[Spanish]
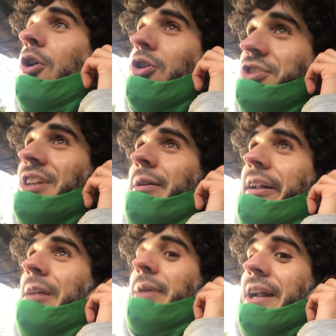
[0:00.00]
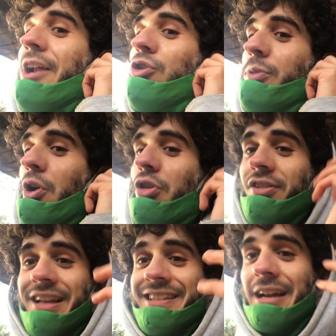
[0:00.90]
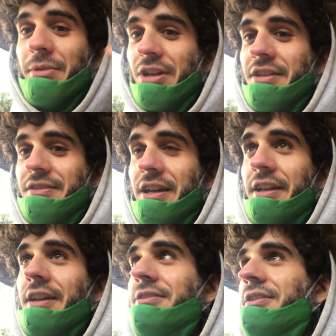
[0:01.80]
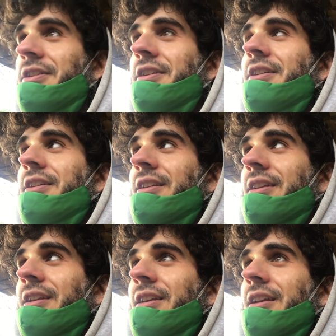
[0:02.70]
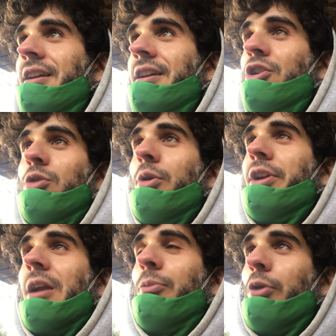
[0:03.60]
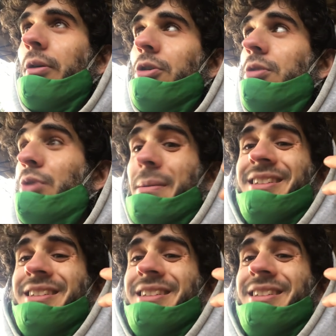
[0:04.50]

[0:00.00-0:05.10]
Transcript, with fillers: o si sabes repararlo pero no tienes las herramientas necesarias y no voy a ir al pueblo, porque